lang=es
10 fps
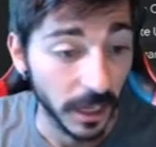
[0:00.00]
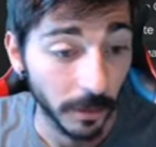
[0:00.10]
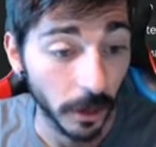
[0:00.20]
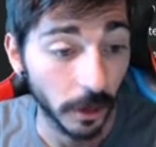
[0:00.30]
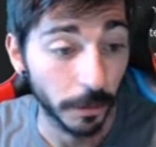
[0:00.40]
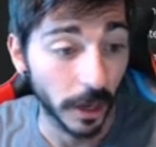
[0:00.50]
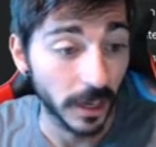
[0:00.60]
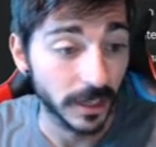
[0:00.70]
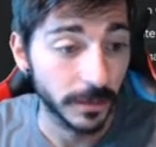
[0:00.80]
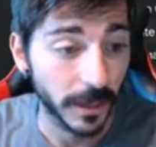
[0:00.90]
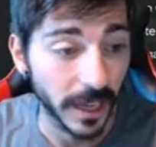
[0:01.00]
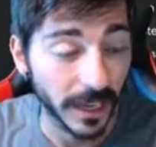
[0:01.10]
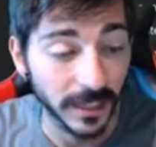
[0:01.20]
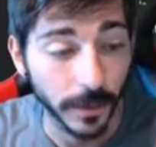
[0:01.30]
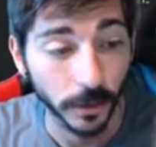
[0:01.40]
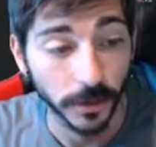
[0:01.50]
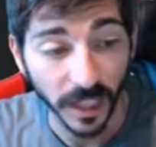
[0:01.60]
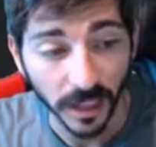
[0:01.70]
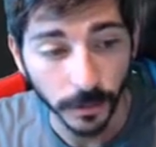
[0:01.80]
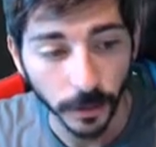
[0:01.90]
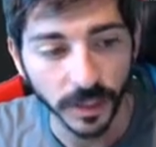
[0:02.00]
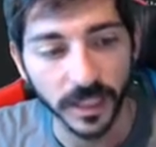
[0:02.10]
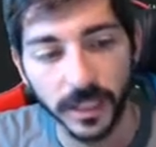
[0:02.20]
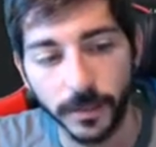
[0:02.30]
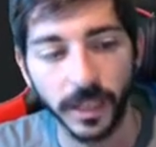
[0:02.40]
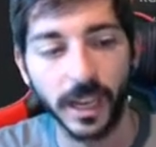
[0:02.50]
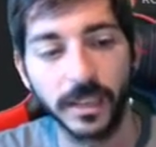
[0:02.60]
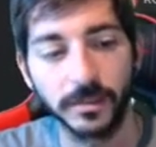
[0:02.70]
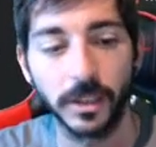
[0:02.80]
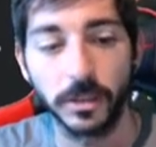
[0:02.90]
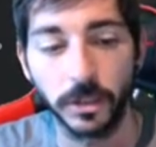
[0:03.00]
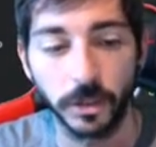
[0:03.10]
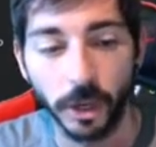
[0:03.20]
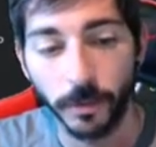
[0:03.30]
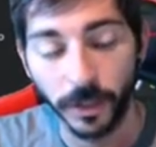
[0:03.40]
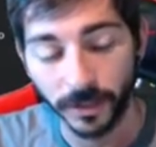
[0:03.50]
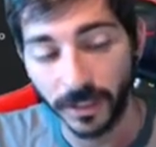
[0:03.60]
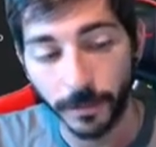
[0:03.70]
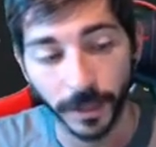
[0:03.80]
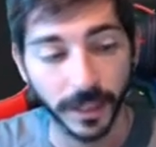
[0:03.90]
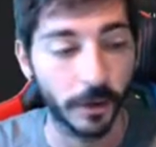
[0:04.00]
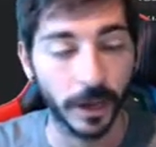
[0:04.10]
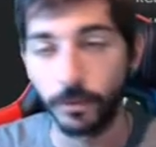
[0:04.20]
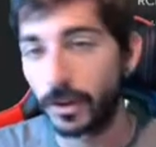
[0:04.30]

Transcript: Y bueno, por ahora sí es verdad que estamos décimos, que sí es verdad que el Atlético Secretario, como está tan apretado que en una